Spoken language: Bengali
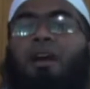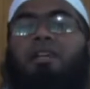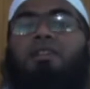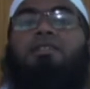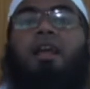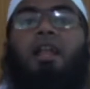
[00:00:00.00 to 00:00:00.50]

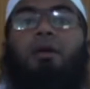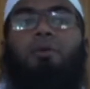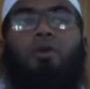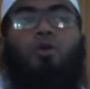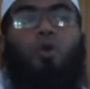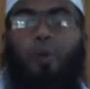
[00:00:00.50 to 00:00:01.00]

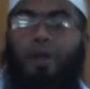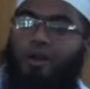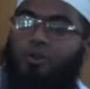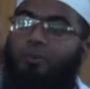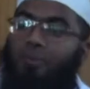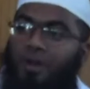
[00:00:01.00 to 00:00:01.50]
আলাইসাল্লামের কুরবানি
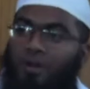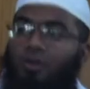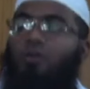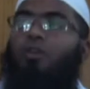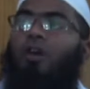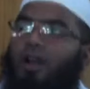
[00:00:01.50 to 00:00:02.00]
একটু ভিন্ন
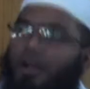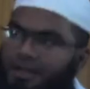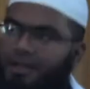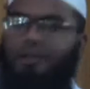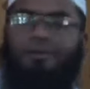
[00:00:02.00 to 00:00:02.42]
কোয়ালিটি